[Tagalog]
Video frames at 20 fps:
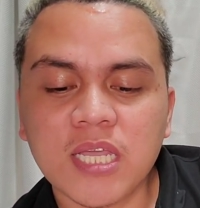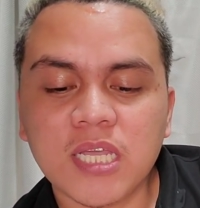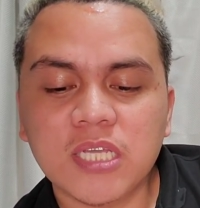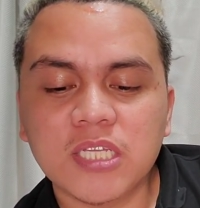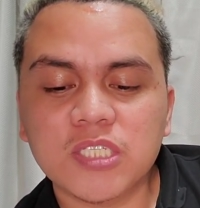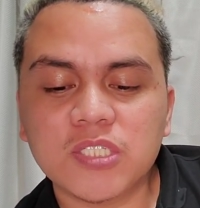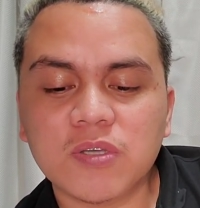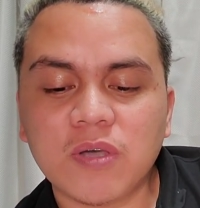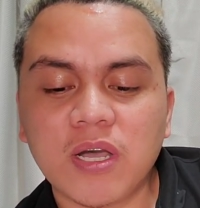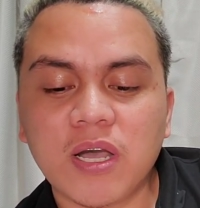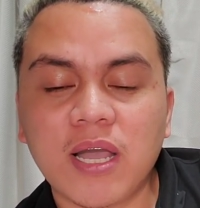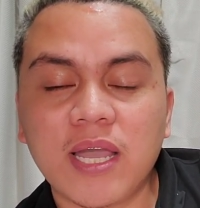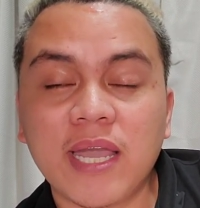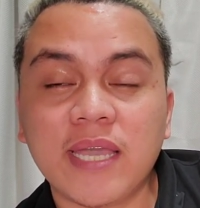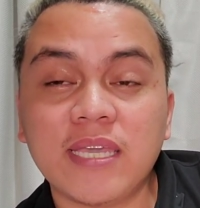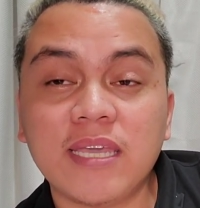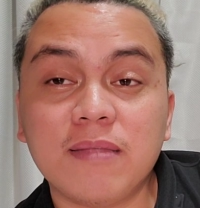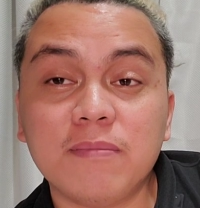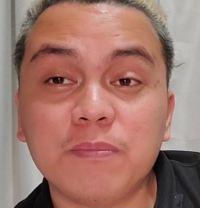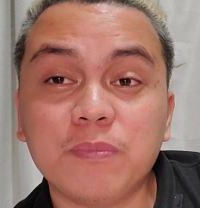So,
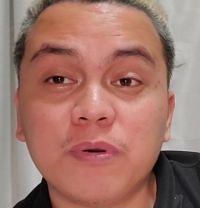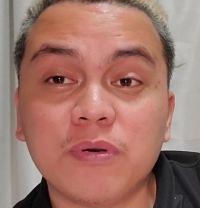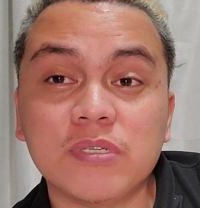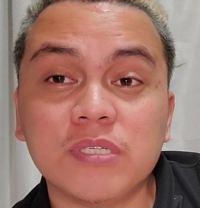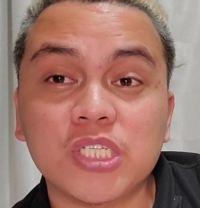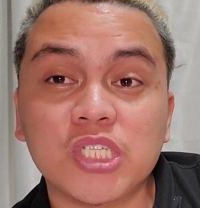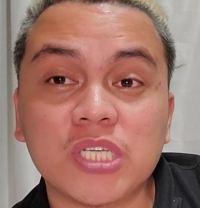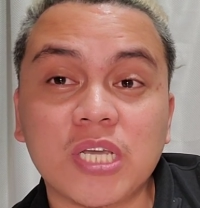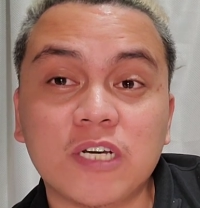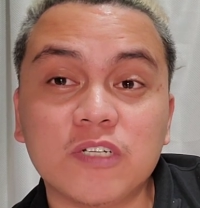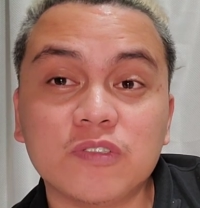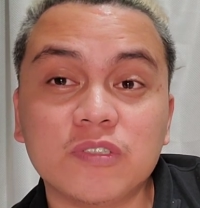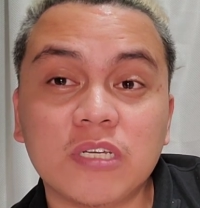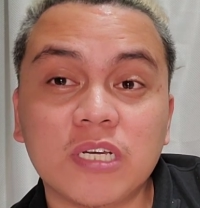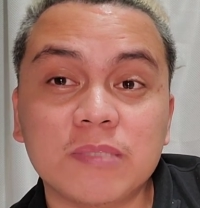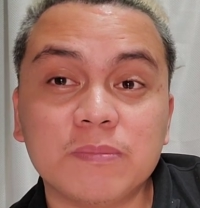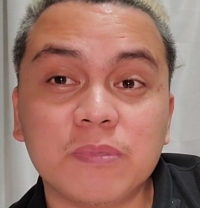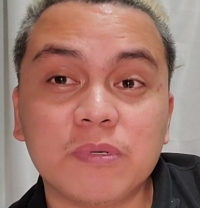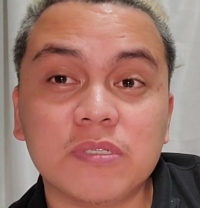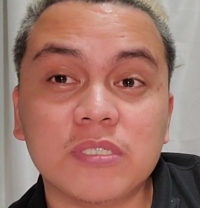ayan po, shout
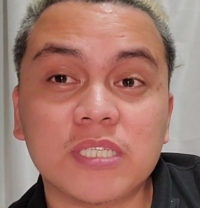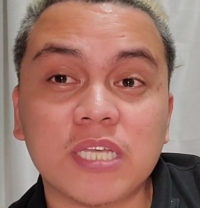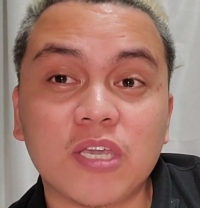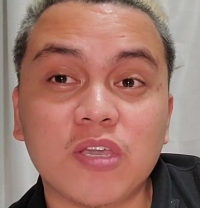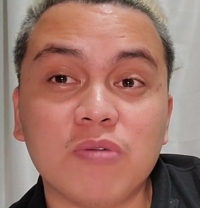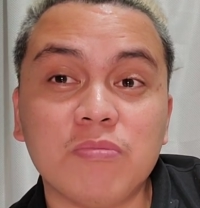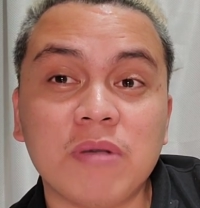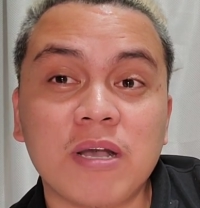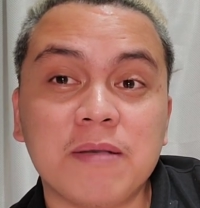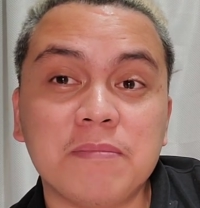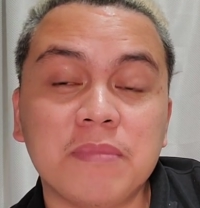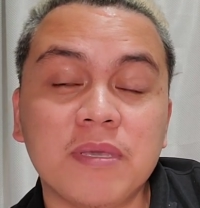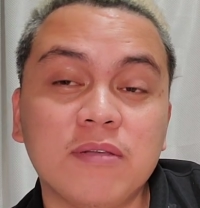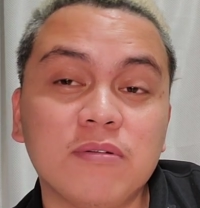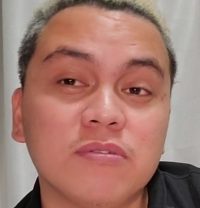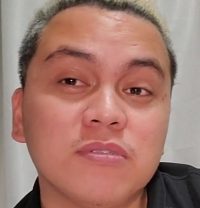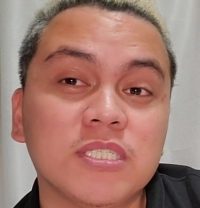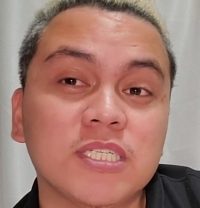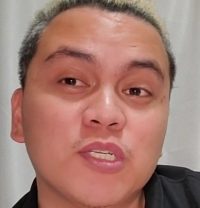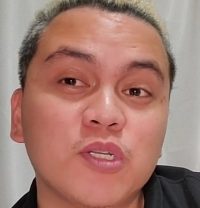out po sa iyo, mami,
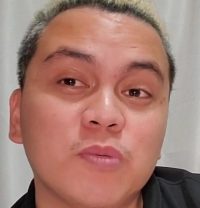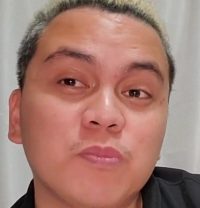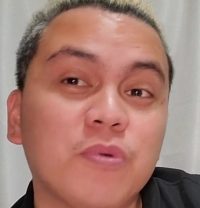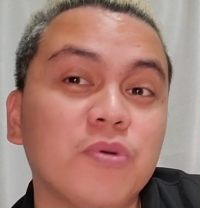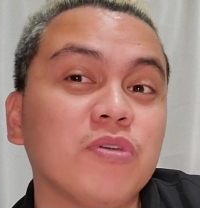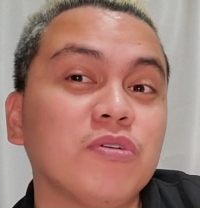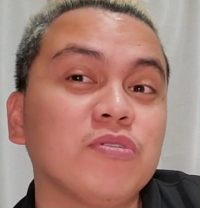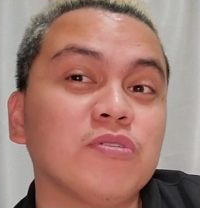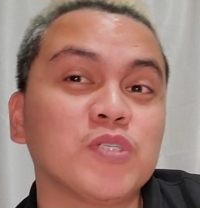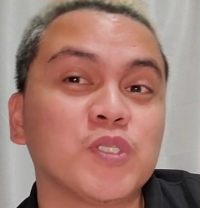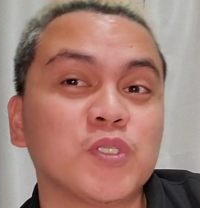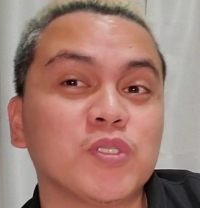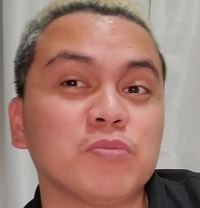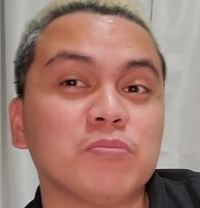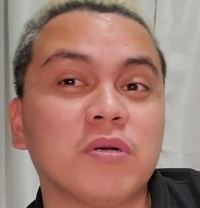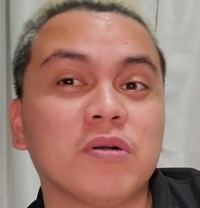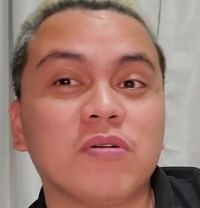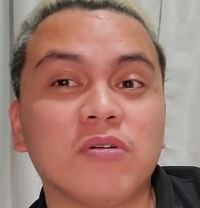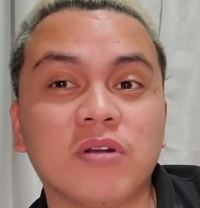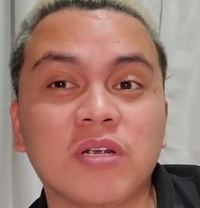kung sino po yung gustong
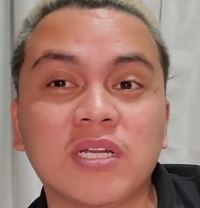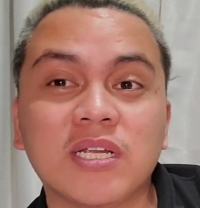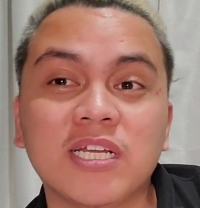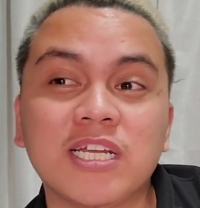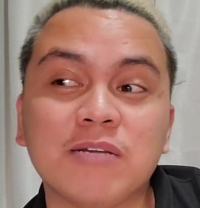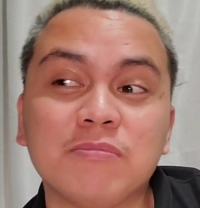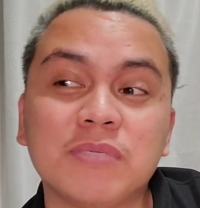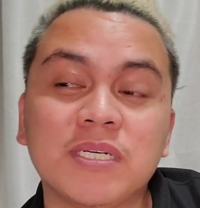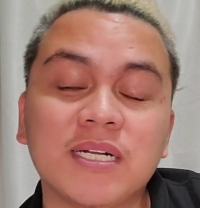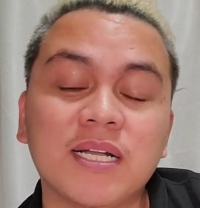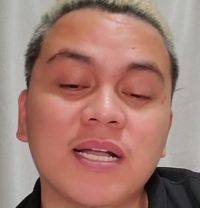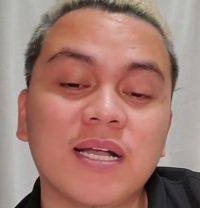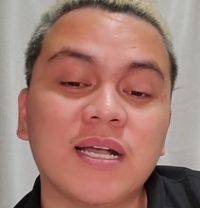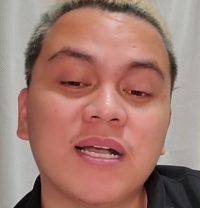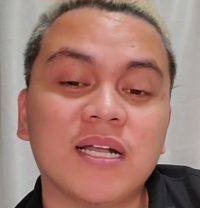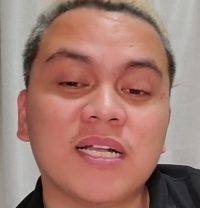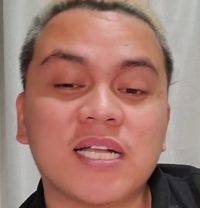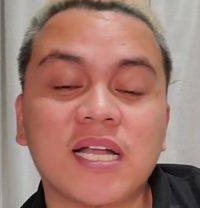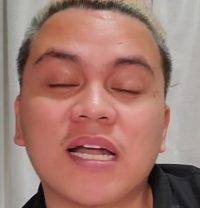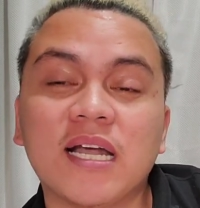mag-order ng
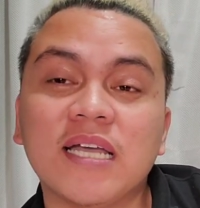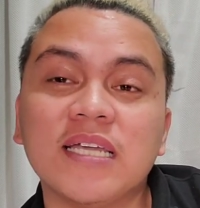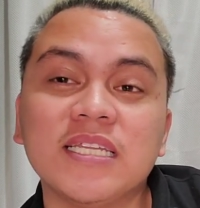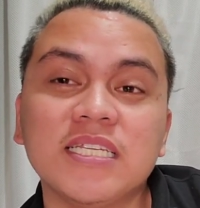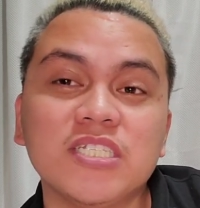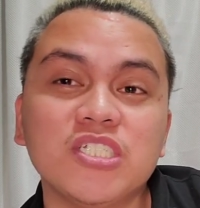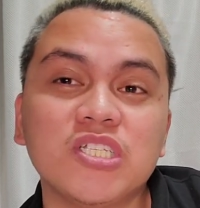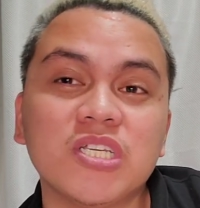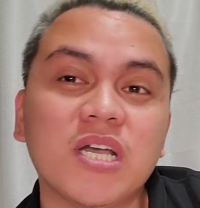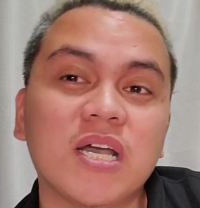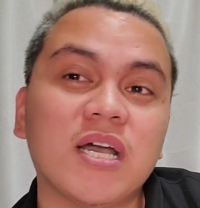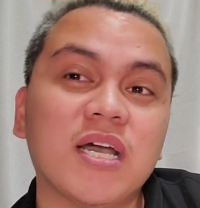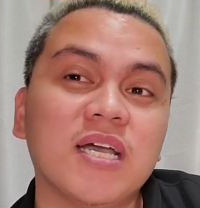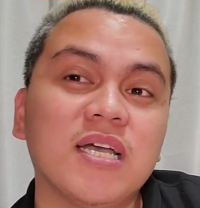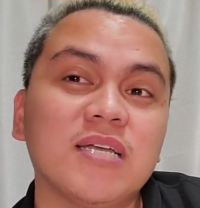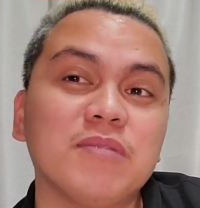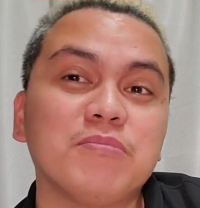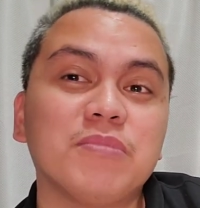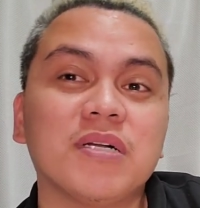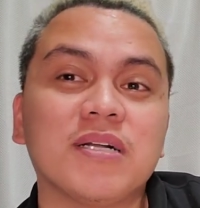mga
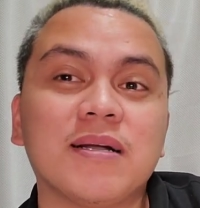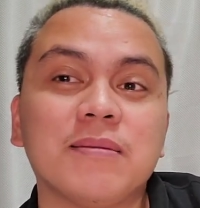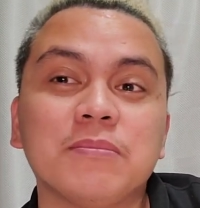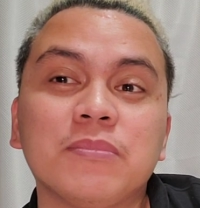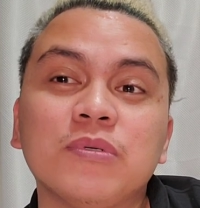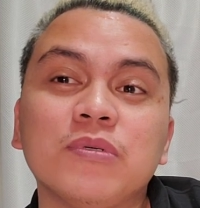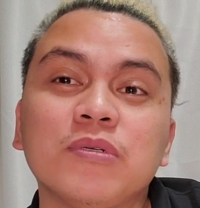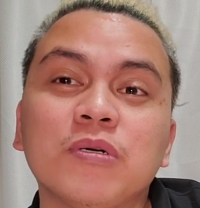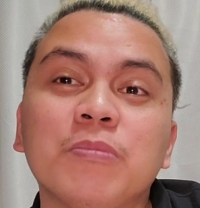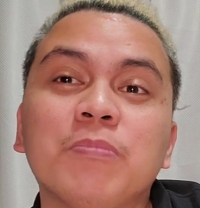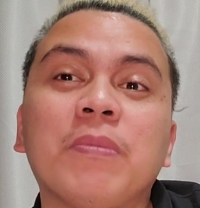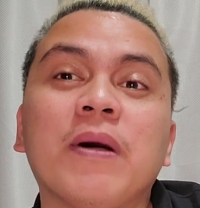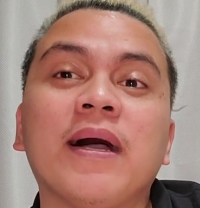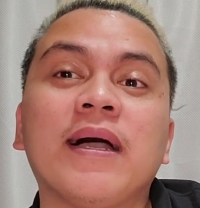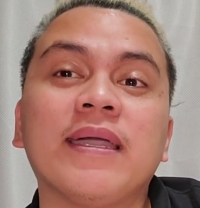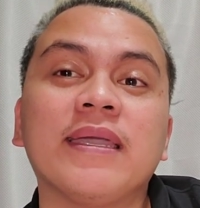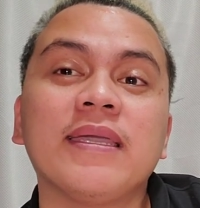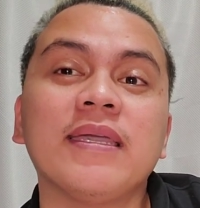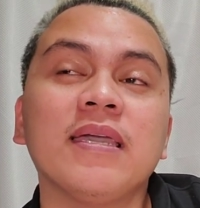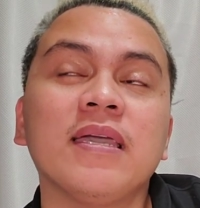kakaninjaan, mga buko
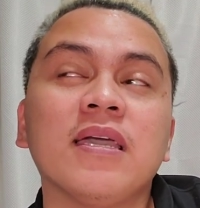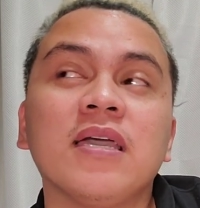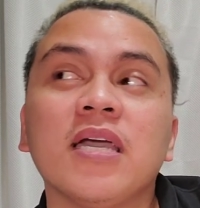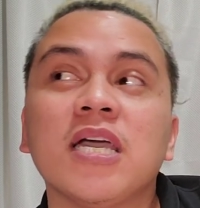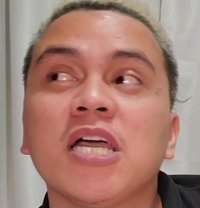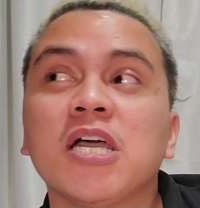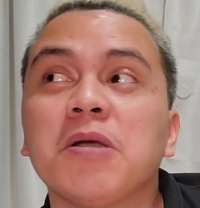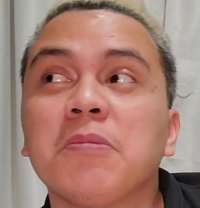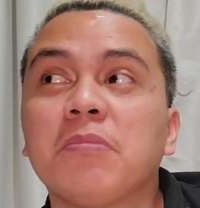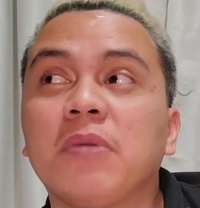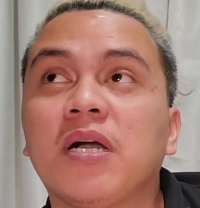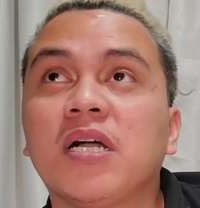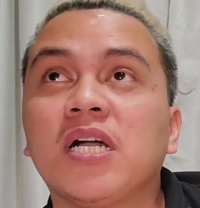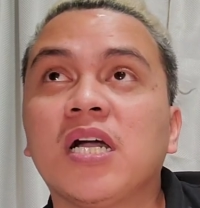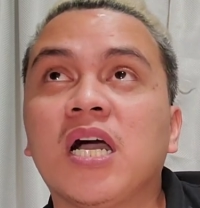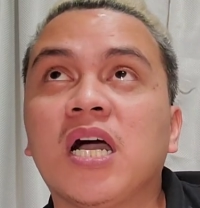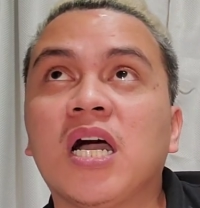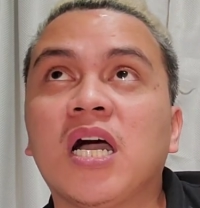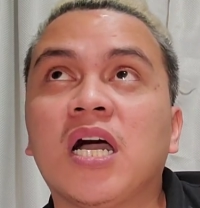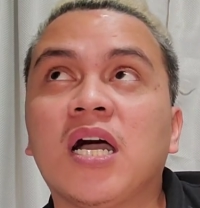pie, mga